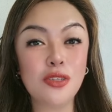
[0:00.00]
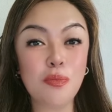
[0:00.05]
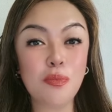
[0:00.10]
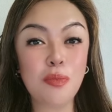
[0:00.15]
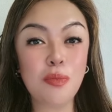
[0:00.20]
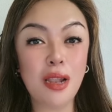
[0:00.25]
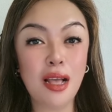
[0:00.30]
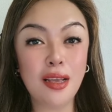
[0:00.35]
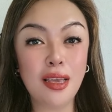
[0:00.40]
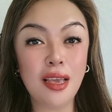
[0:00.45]

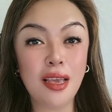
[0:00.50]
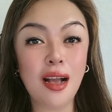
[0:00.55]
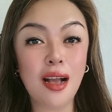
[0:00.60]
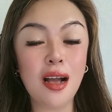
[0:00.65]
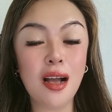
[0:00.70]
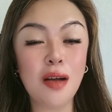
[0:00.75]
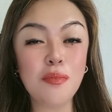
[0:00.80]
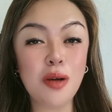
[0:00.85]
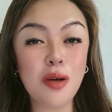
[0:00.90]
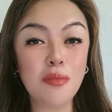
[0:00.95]
So, palagi ka
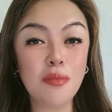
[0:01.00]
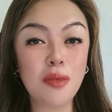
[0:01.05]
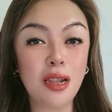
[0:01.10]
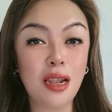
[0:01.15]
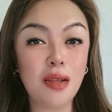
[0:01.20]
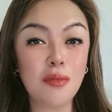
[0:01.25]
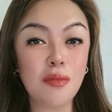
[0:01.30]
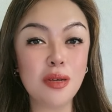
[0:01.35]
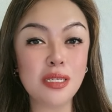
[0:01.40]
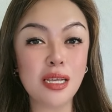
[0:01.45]
nga bang
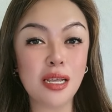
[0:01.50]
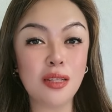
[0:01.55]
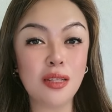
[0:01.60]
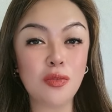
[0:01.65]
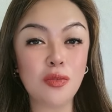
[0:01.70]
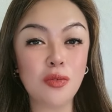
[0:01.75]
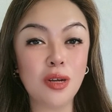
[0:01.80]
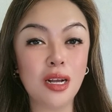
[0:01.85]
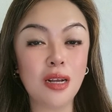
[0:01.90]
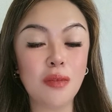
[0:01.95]

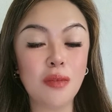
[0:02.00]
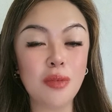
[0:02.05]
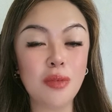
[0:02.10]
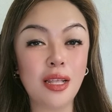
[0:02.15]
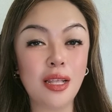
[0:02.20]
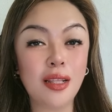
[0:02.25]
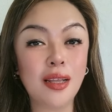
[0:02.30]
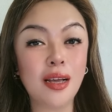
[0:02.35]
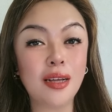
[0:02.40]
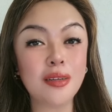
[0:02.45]
malalabasan kung
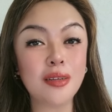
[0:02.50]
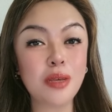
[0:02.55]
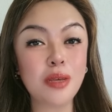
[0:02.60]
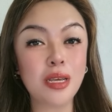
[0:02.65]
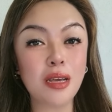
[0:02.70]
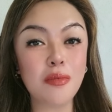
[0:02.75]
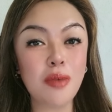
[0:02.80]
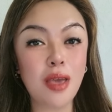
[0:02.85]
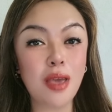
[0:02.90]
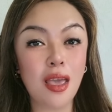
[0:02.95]
gagabitin
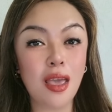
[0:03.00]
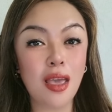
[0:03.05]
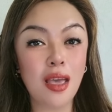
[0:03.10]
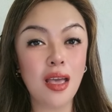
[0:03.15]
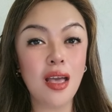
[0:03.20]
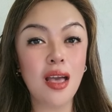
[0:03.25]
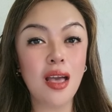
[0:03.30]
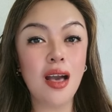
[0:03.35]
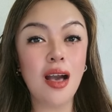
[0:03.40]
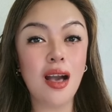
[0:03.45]
gagabi-gabi?
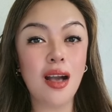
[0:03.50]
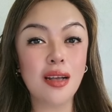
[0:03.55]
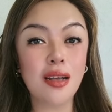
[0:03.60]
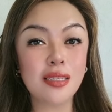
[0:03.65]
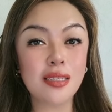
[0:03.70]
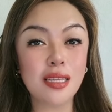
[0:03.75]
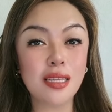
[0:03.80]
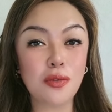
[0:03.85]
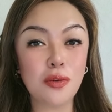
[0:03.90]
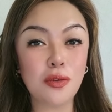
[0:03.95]

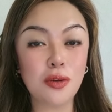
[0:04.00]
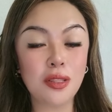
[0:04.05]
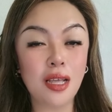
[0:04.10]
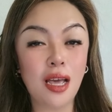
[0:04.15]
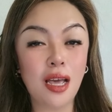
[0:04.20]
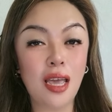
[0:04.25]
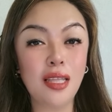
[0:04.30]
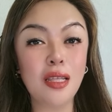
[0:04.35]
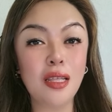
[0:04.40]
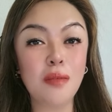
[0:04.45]
Ang sagot
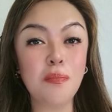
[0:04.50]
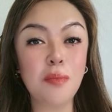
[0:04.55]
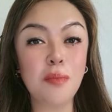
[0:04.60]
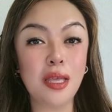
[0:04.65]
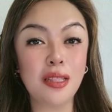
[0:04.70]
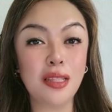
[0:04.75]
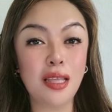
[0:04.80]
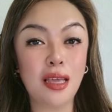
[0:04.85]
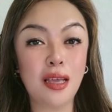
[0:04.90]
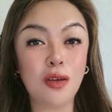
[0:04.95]
ay
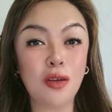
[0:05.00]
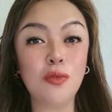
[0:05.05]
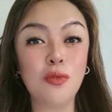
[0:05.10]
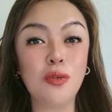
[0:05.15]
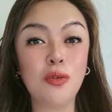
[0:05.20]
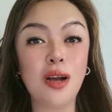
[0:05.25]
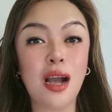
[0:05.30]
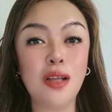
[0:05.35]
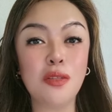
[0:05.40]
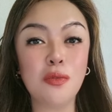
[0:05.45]
depende
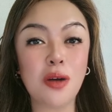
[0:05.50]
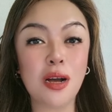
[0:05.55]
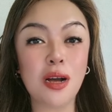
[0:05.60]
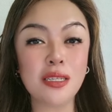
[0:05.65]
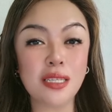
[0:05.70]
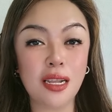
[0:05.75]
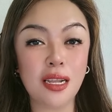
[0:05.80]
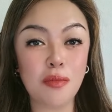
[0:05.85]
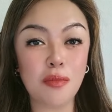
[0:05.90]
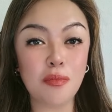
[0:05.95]
kung gaano
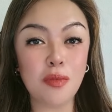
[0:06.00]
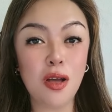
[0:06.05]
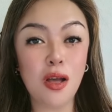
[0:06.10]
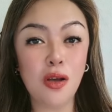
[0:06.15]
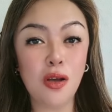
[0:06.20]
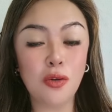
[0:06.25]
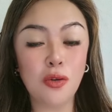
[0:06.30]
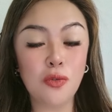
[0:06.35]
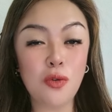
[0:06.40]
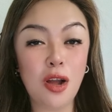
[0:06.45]
kasarap.
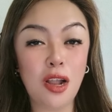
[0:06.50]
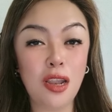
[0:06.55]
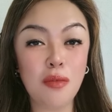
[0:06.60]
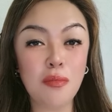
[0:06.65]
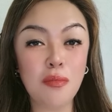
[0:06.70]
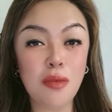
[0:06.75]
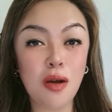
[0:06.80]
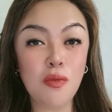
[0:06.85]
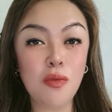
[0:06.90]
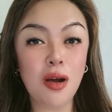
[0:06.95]
Kung
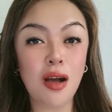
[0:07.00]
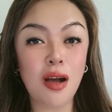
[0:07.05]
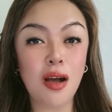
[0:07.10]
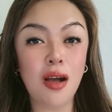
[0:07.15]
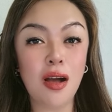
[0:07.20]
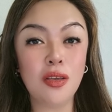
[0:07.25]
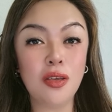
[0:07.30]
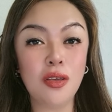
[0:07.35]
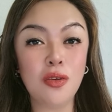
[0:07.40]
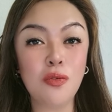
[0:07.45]

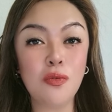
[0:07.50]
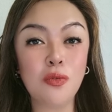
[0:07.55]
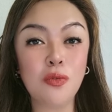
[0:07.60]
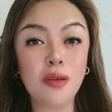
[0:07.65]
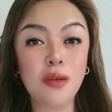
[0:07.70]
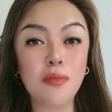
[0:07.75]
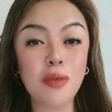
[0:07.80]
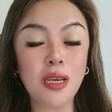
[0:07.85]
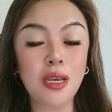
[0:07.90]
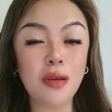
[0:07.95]
halimbawa,
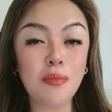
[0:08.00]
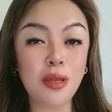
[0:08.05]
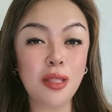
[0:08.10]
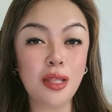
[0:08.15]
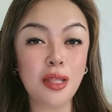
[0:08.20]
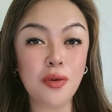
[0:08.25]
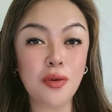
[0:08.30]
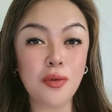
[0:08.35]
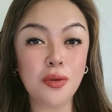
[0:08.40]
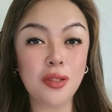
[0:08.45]
yung gabi-gabi
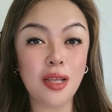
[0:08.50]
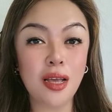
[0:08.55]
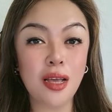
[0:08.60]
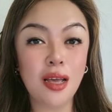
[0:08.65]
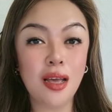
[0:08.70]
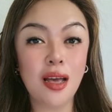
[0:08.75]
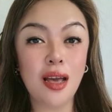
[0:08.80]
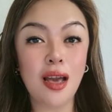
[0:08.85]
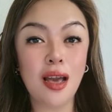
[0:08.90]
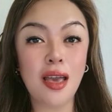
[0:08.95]
na yon
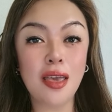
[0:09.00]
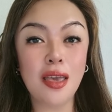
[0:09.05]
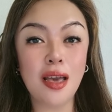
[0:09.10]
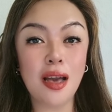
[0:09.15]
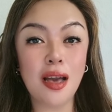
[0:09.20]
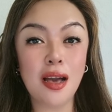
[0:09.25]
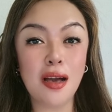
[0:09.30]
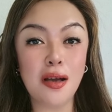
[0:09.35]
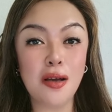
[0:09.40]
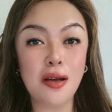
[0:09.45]

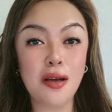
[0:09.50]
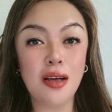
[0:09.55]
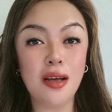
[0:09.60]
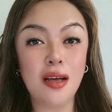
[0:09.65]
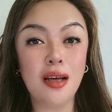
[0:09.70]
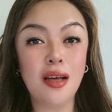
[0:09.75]
ay uh,